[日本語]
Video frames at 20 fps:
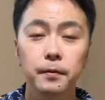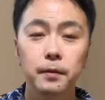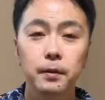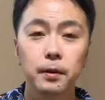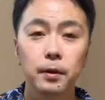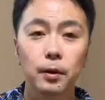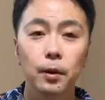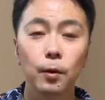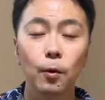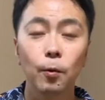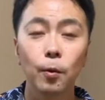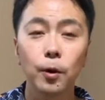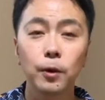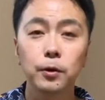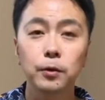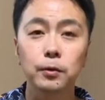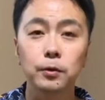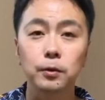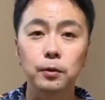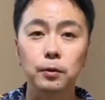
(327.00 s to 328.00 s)
覚え
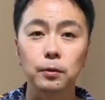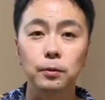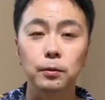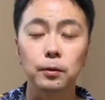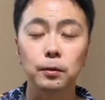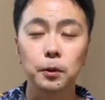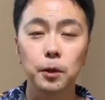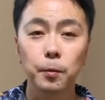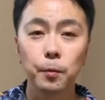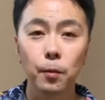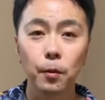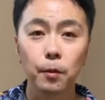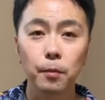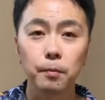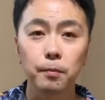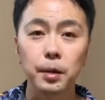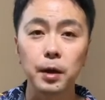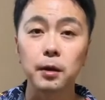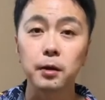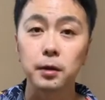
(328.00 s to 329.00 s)
ておくととても
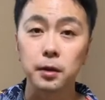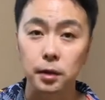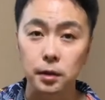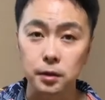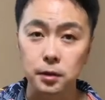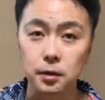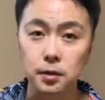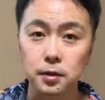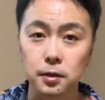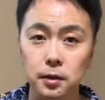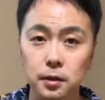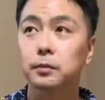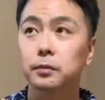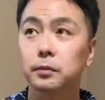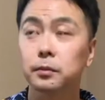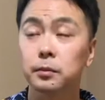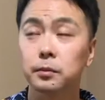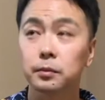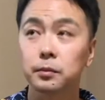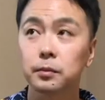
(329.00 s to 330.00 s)
便利です、
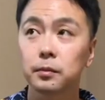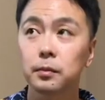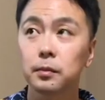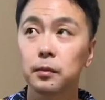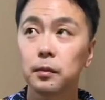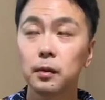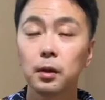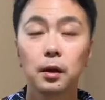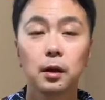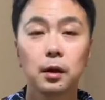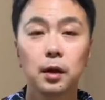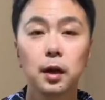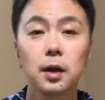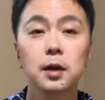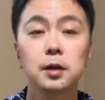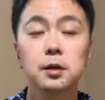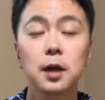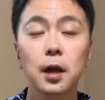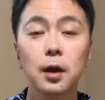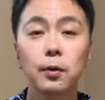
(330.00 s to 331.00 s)
えー、
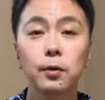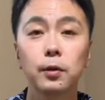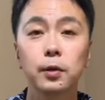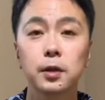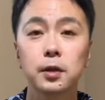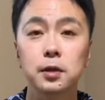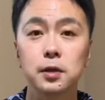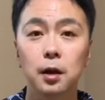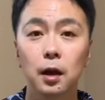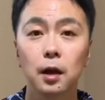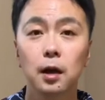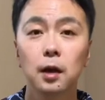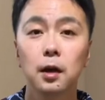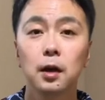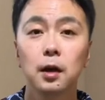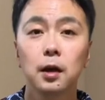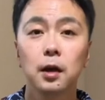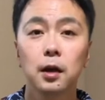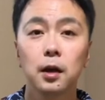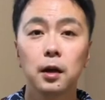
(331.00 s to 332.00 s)
最後にですね、
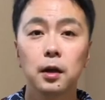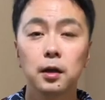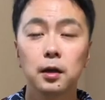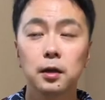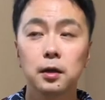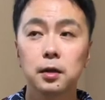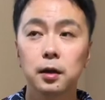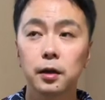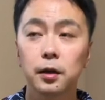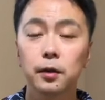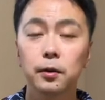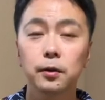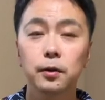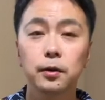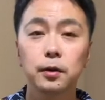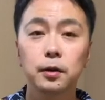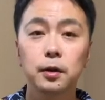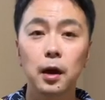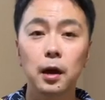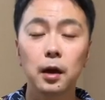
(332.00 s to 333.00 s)
えー、先ほど
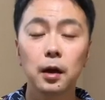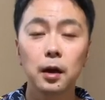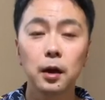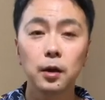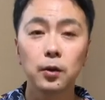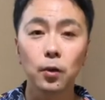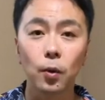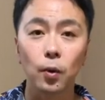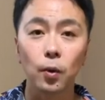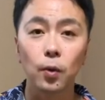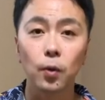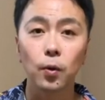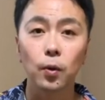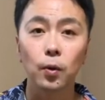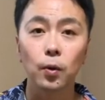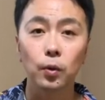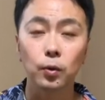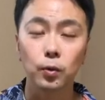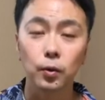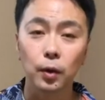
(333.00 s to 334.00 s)
言った A の
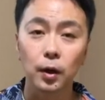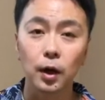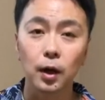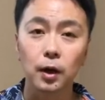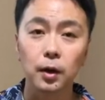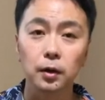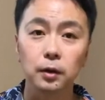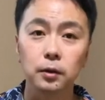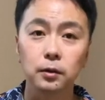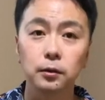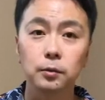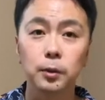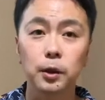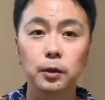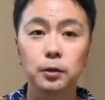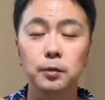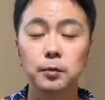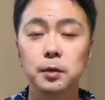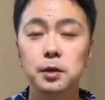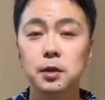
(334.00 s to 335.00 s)
音がうま
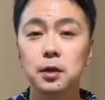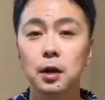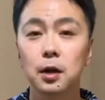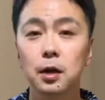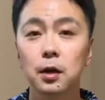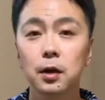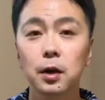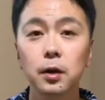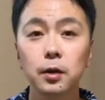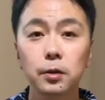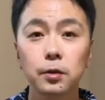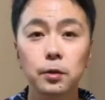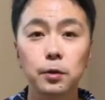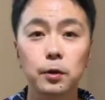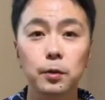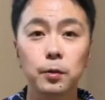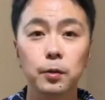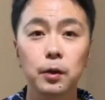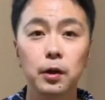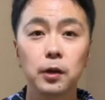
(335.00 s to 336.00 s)
く見つからないという
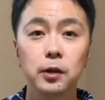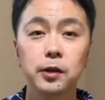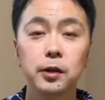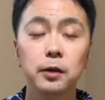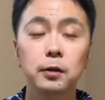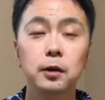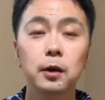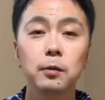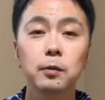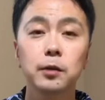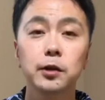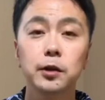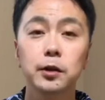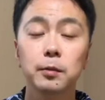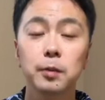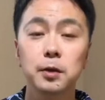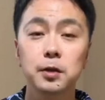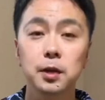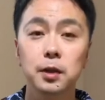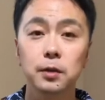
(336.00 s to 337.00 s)
人もいらっしゃるかもしれ
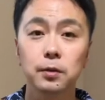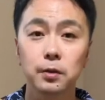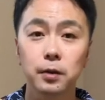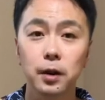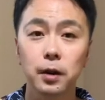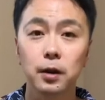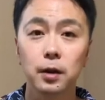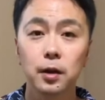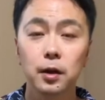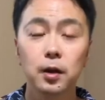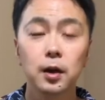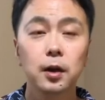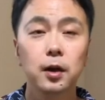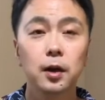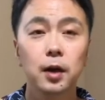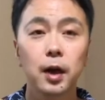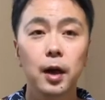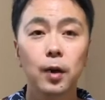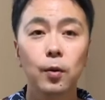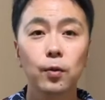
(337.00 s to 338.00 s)
ませんので、
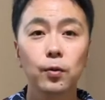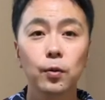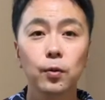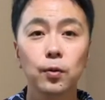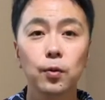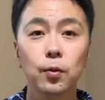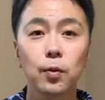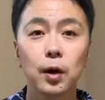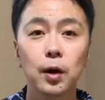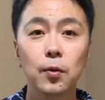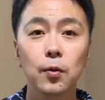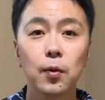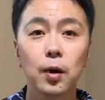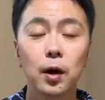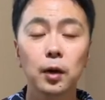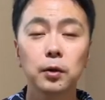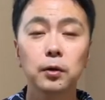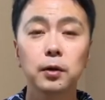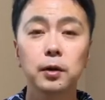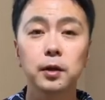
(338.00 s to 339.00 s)
えー、この動画の
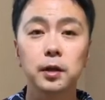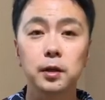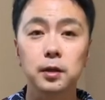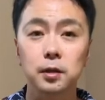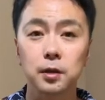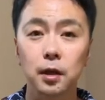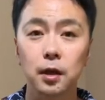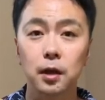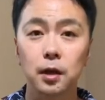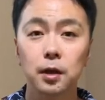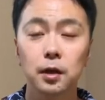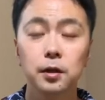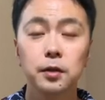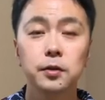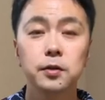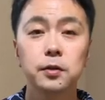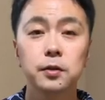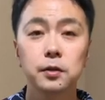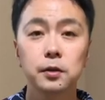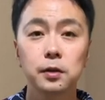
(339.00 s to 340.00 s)
後にですね
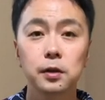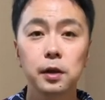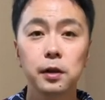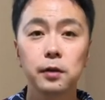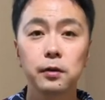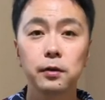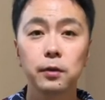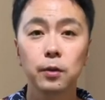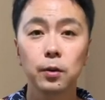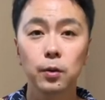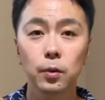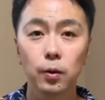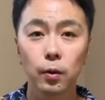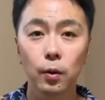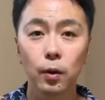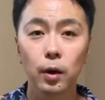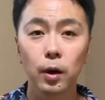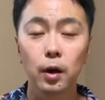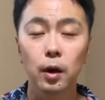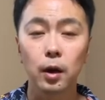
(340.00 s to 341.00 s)
チューニング用
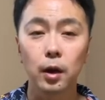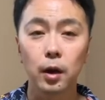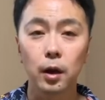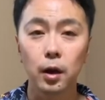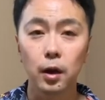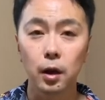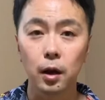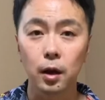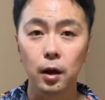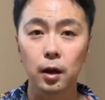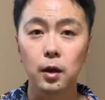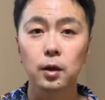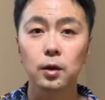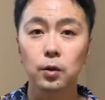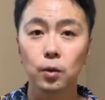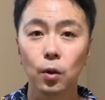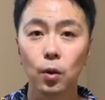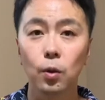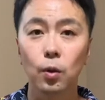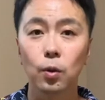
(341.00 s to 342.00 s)
の A
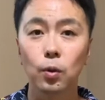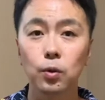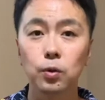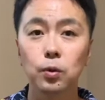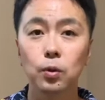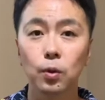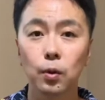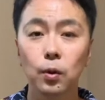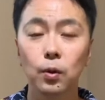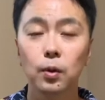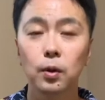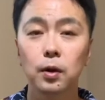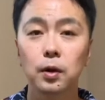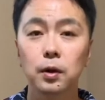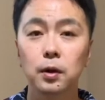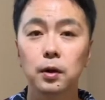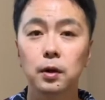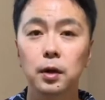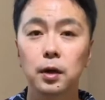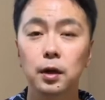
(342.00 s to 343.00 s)
の音を、
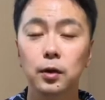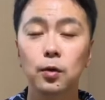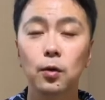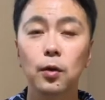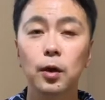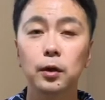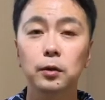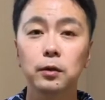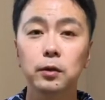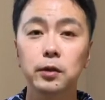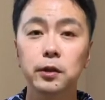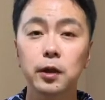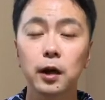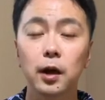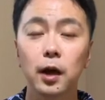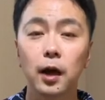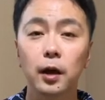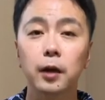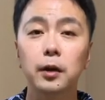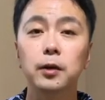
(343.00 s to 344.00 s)
え動画とし
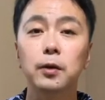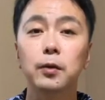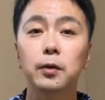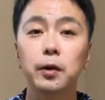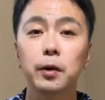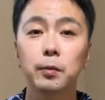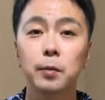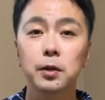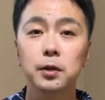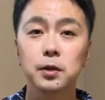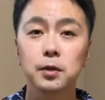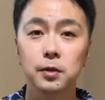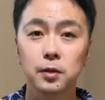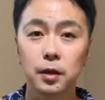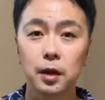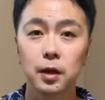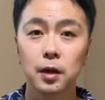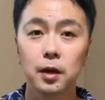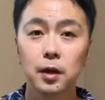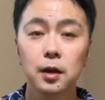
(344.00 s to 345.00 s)
て上げておきますの
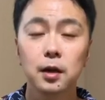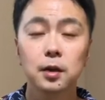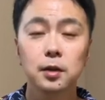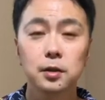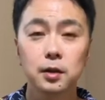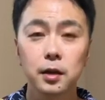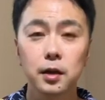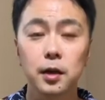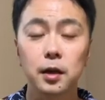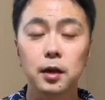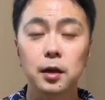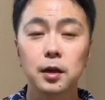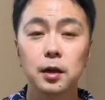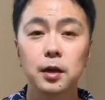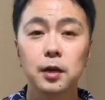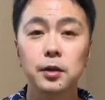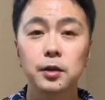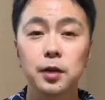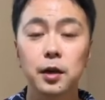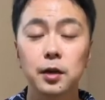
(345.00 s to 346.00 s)
で是非
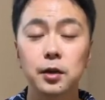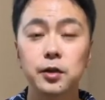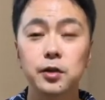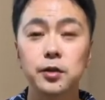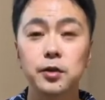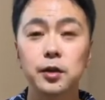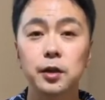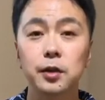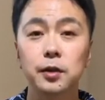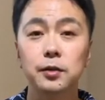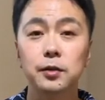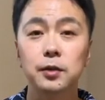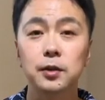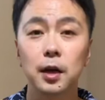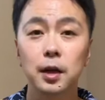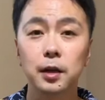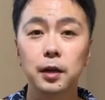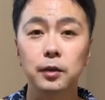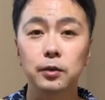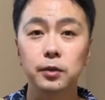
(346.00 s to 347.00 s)
えチューニングの
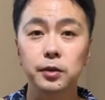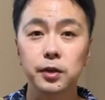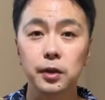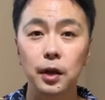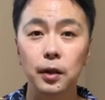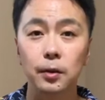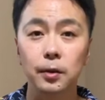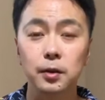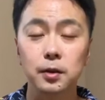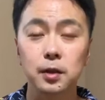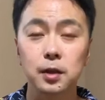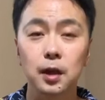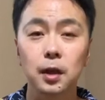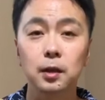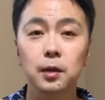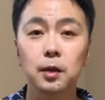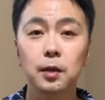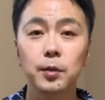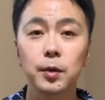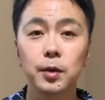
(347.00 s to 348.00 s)
際にそちらを
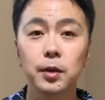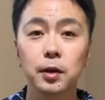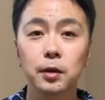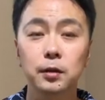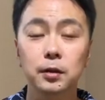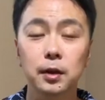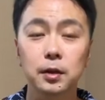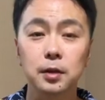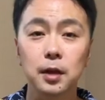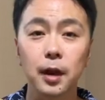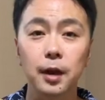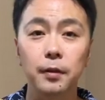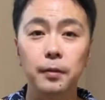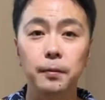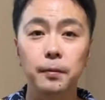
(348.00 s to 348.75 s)
使ってみてください。